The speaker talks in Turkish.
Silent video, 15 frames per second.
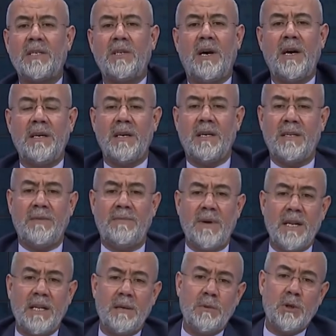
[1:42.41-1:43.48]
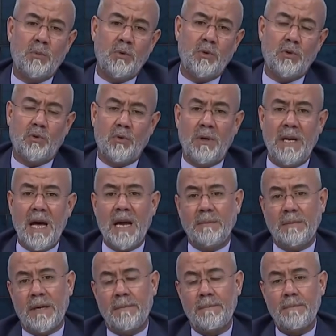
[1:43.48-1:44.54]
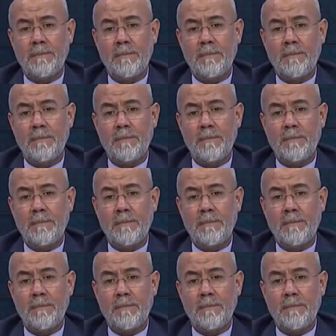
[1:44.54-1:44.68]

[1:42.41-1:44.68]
Kainat Efendimiz bunu söyler mi?